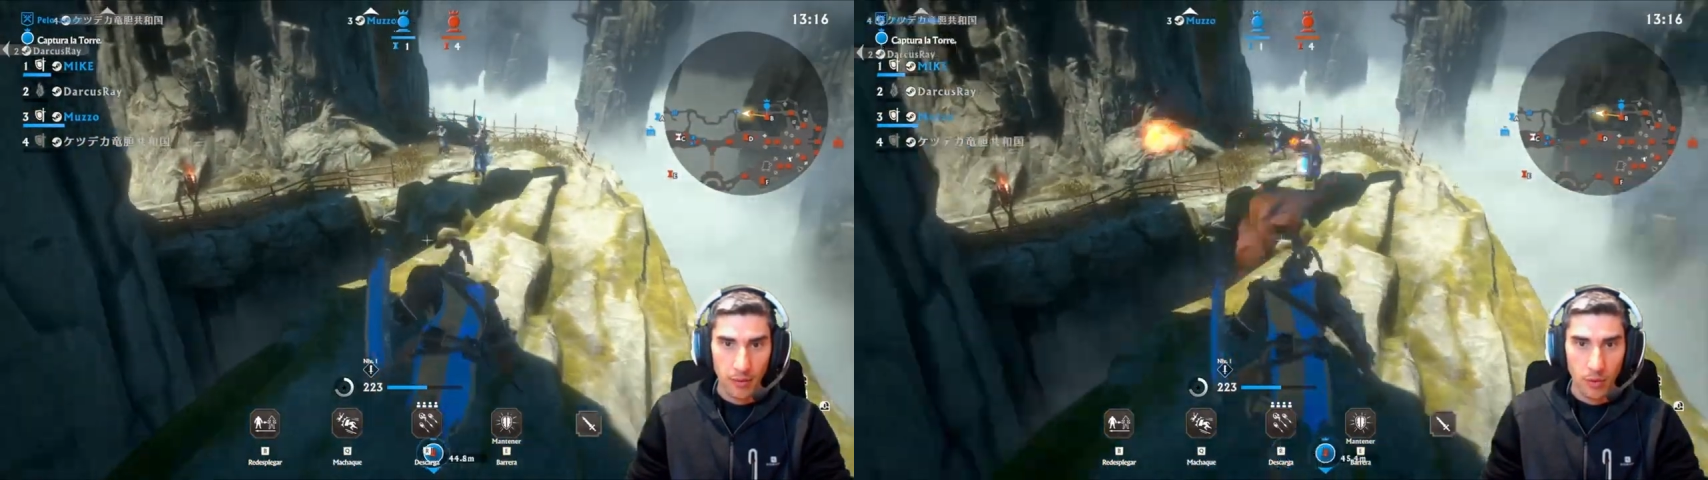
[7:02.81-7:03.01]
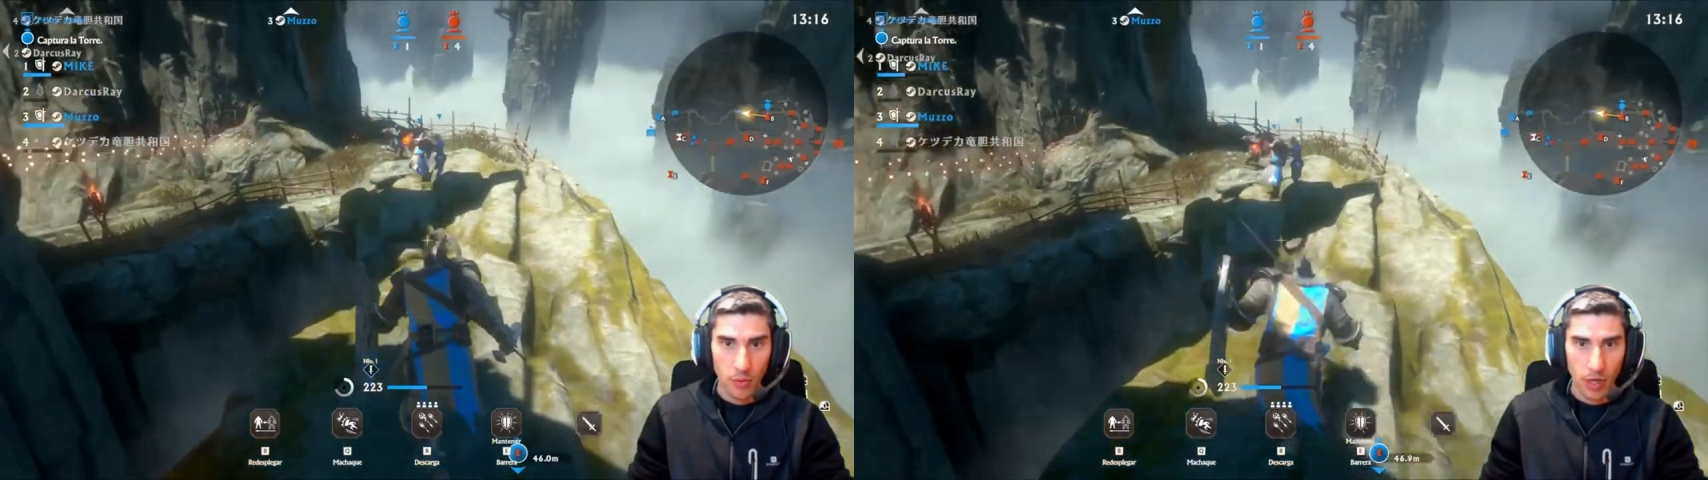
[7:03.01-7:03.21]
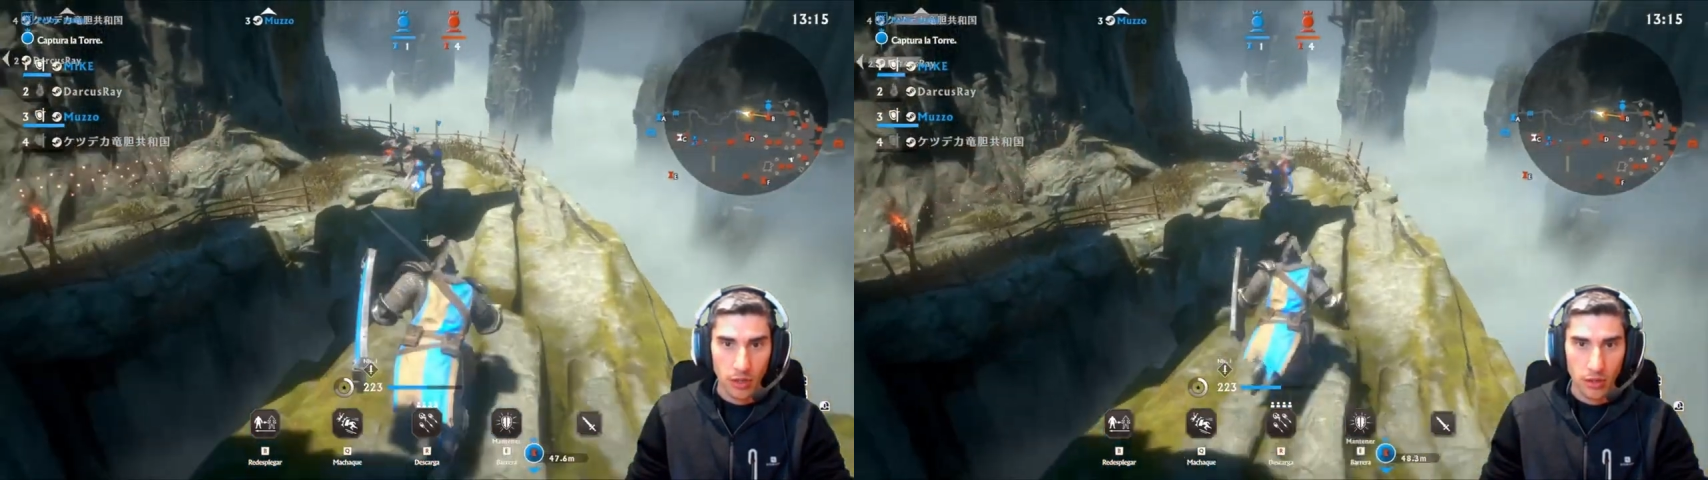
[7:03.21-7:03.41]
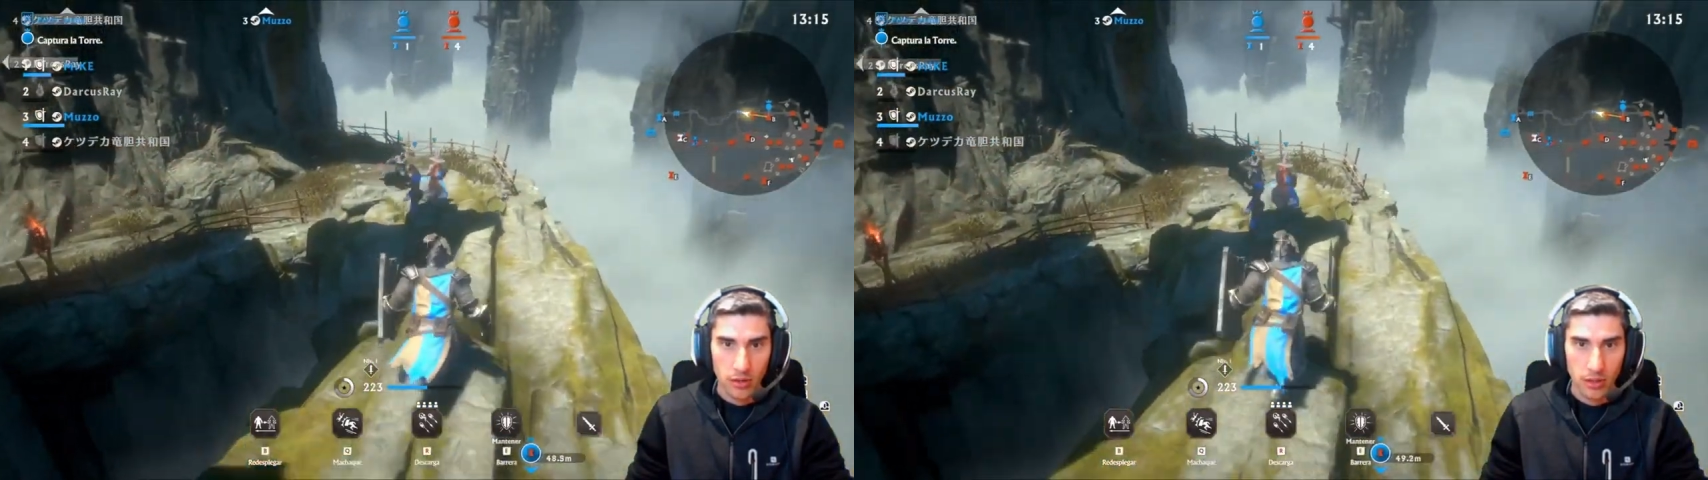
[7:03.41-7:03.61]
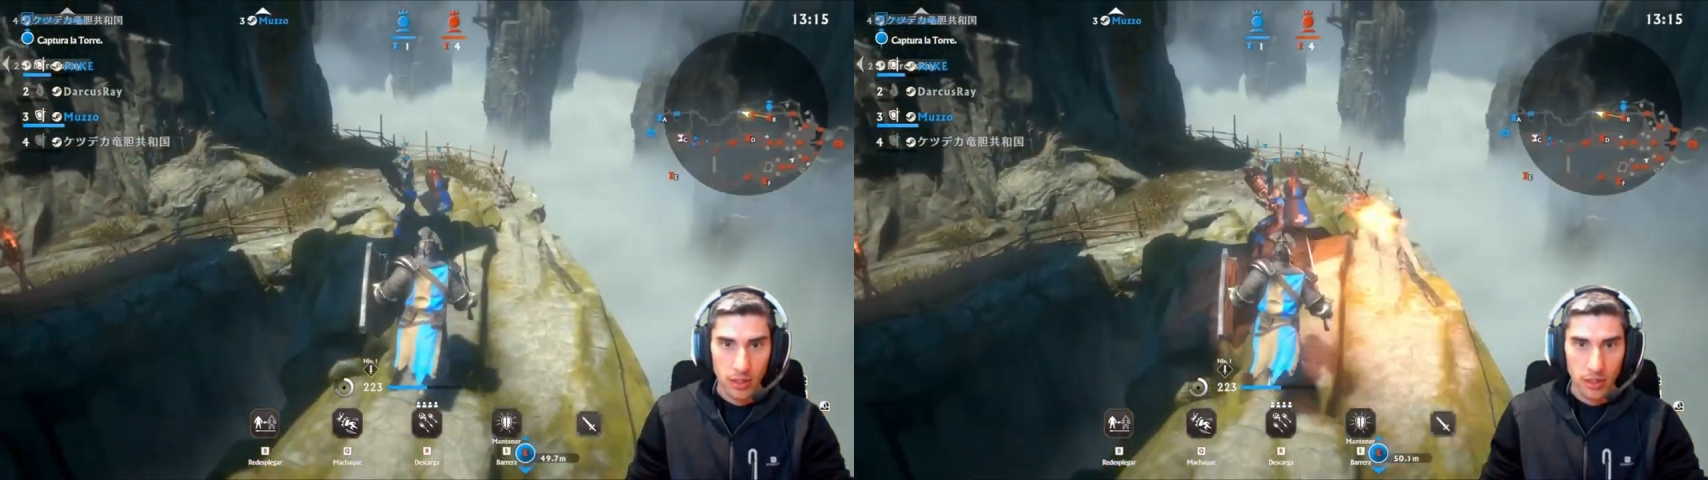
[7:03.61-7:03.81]
un poquito.
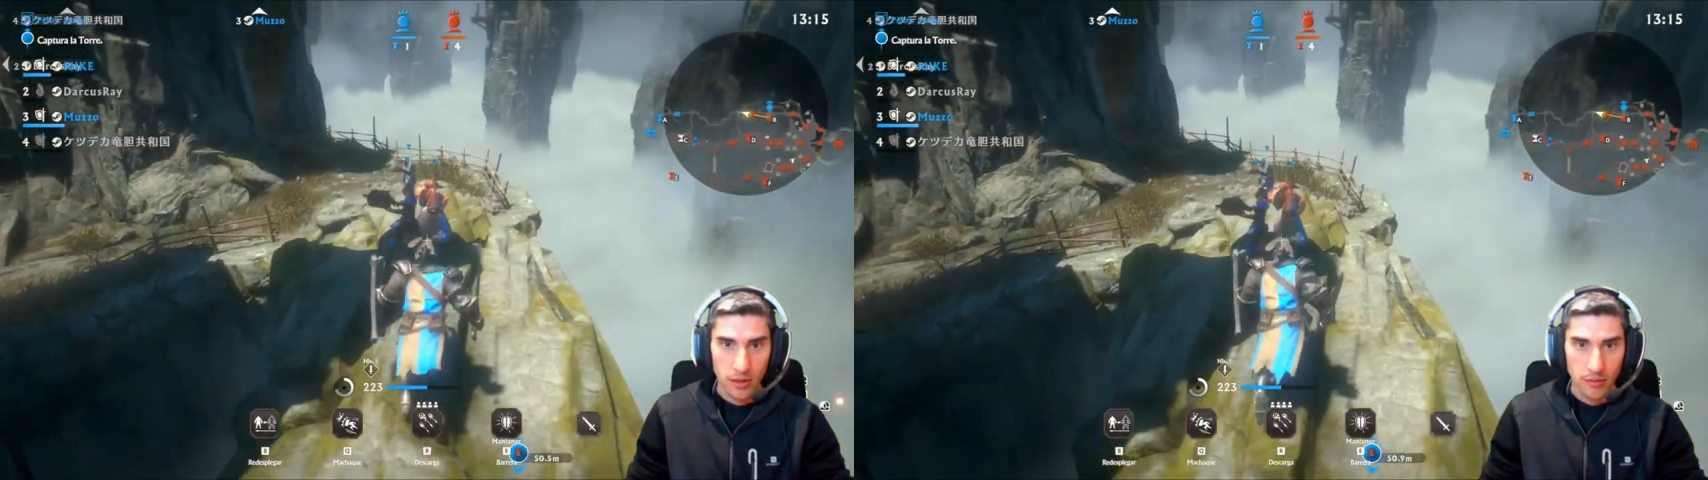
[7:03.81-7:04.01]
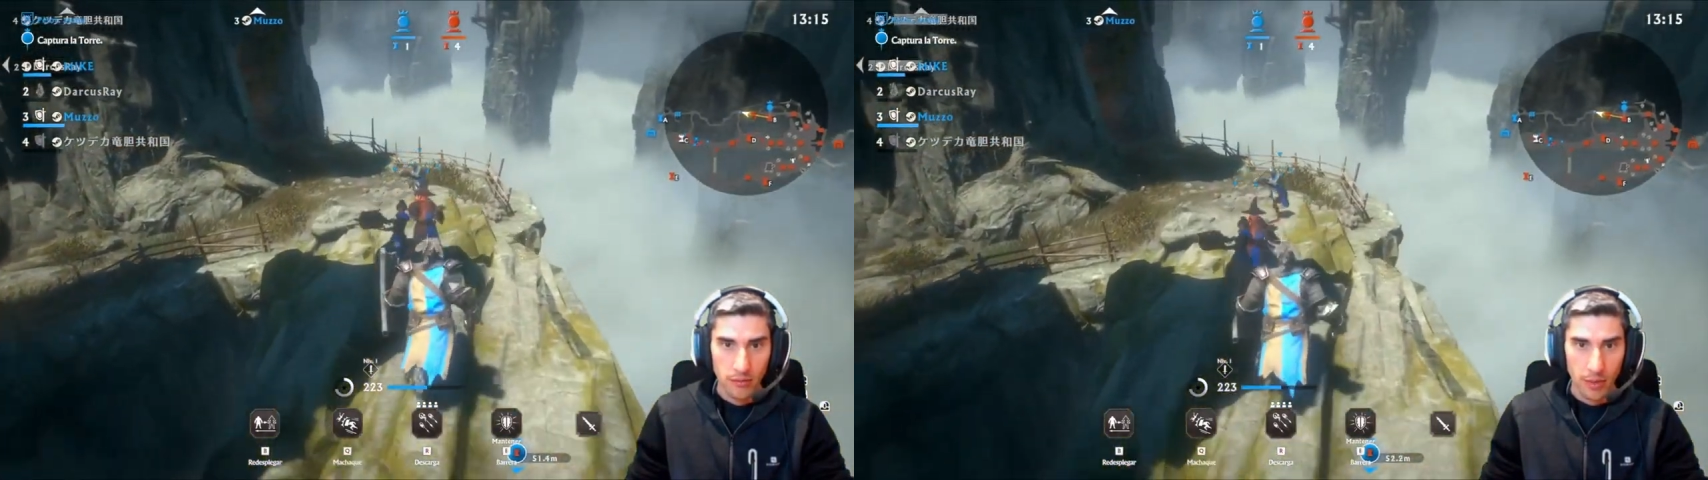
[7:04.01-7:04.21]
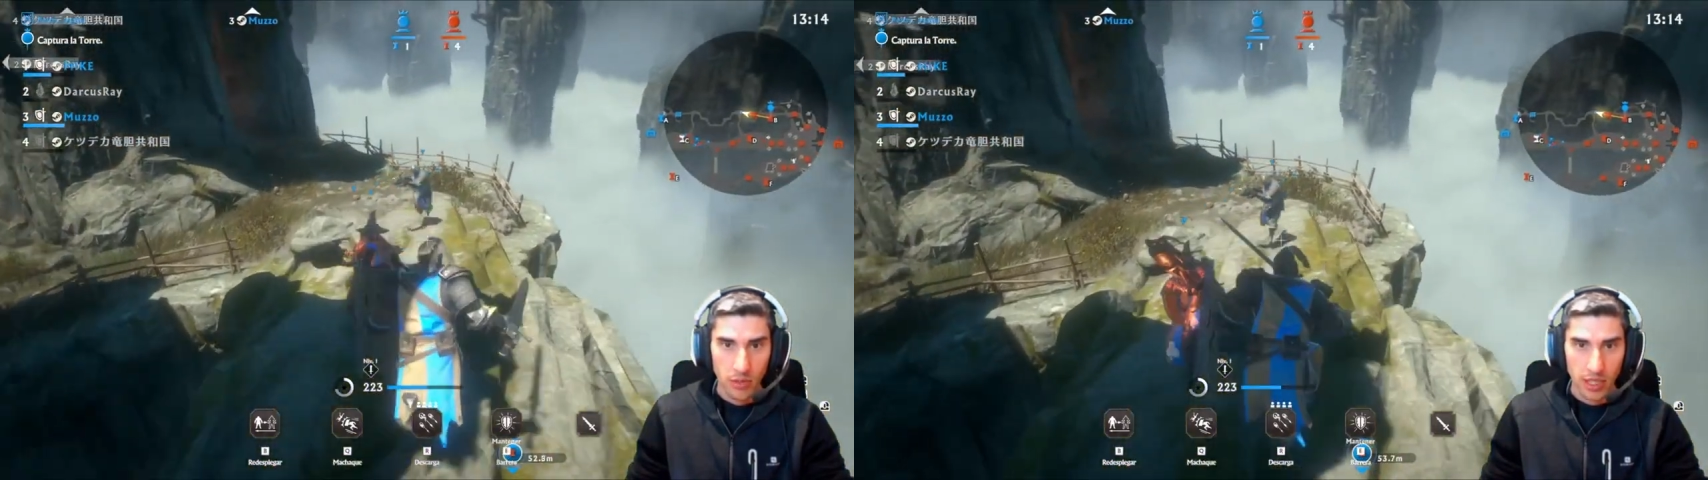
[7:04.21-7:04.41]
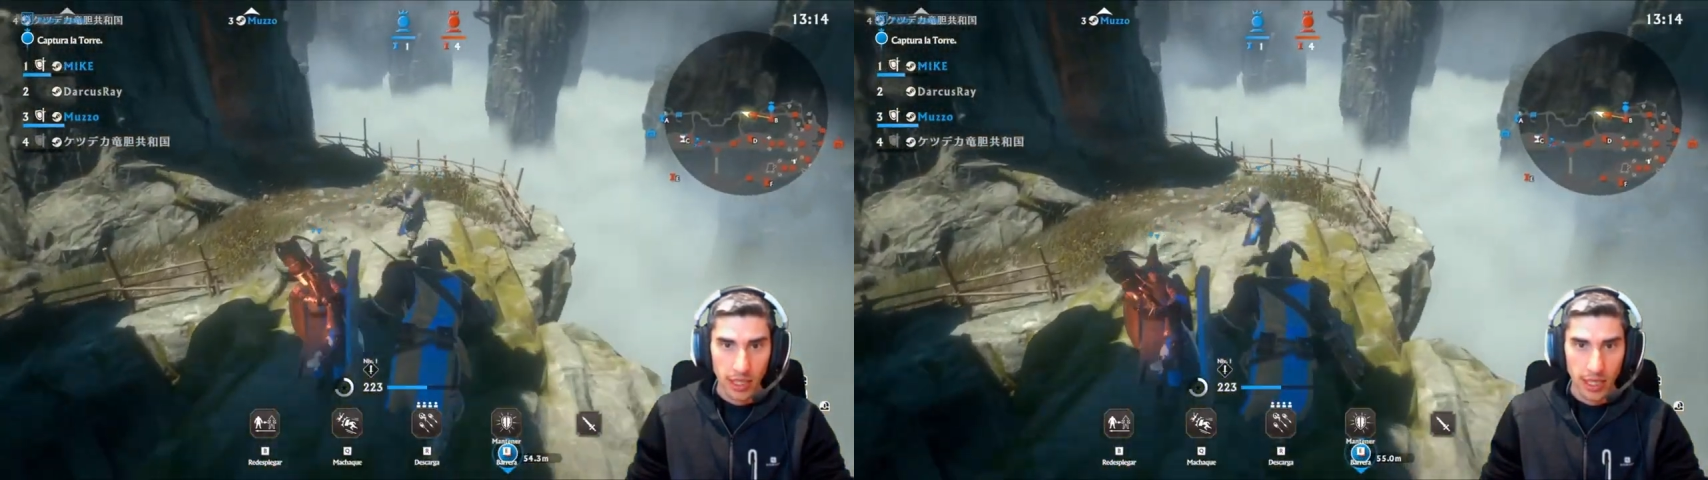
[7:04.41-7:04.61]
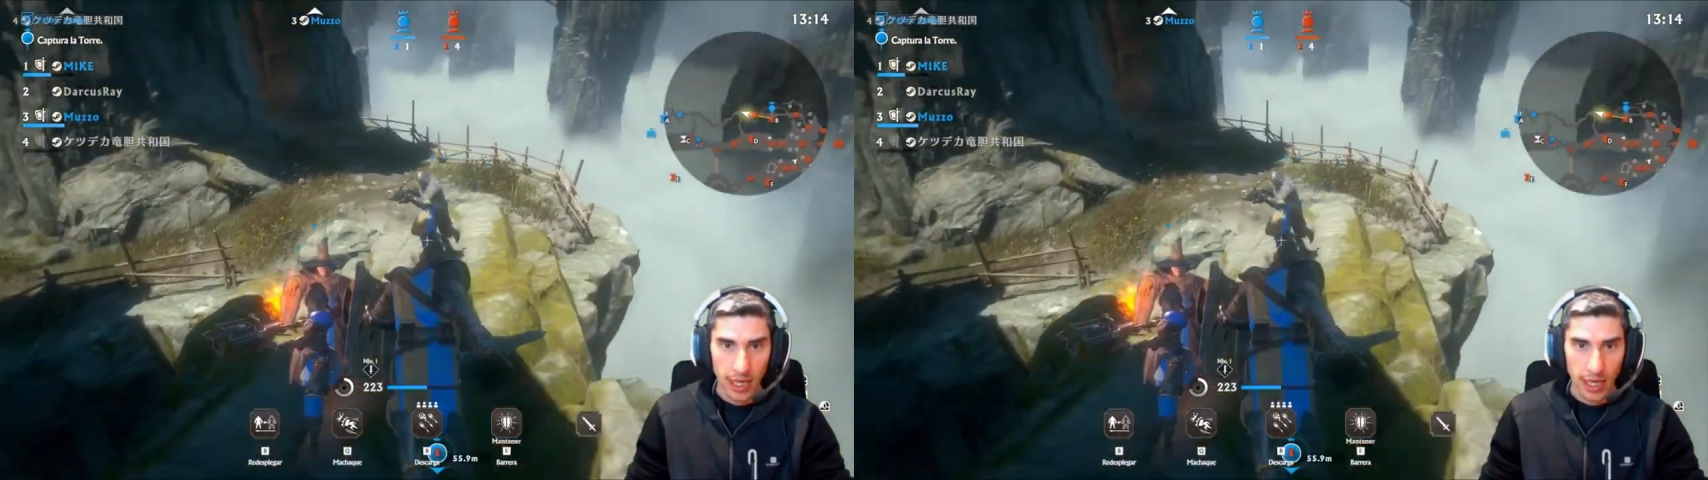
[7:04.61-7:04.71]
Vamos hacia...